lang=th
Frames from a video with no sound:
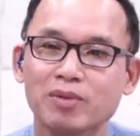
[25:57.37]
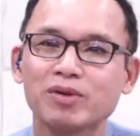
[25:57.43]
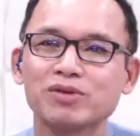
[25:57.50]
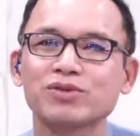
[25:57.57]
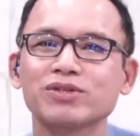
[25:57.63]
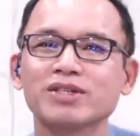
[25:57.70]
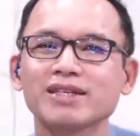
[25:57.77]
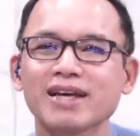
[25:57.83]
ริ
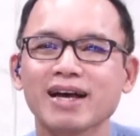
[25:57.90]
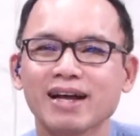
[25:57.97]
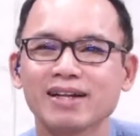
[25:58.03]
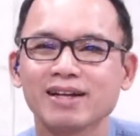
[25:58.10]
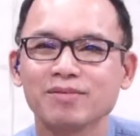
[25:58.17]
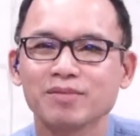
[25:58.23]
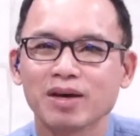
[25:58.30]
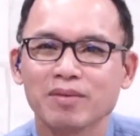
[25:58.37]
สุทธิ์ที่จะ
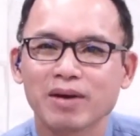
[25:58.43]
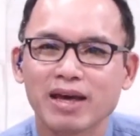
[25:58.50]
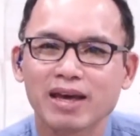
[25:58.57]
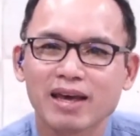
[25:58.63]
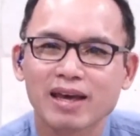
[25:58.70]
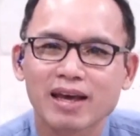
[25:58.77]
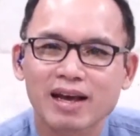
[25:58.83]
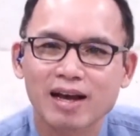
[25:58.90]
เติมเต็มให้
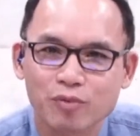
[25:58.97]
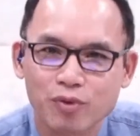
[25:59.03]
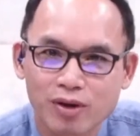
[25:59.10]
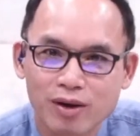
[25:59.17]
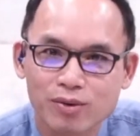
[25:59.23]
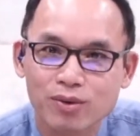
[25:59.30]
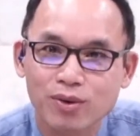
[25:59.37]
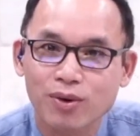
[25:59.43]
กับพวก
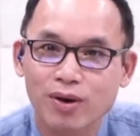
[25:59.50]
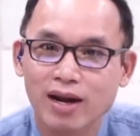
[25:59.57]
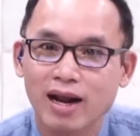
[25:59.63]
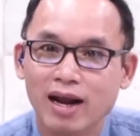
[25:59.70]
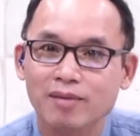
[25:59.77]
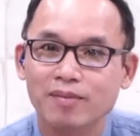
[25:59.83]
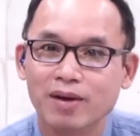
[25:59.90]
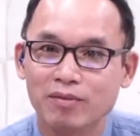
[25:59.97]
เราทุกคนนะค
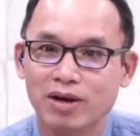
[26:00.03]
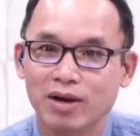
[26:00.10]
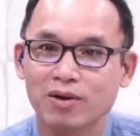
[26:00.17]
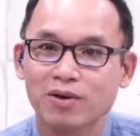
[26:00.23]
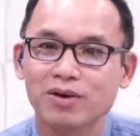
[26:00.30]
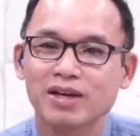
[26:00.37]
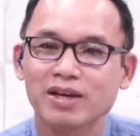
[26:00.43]
รับ หากว่าข้อคิด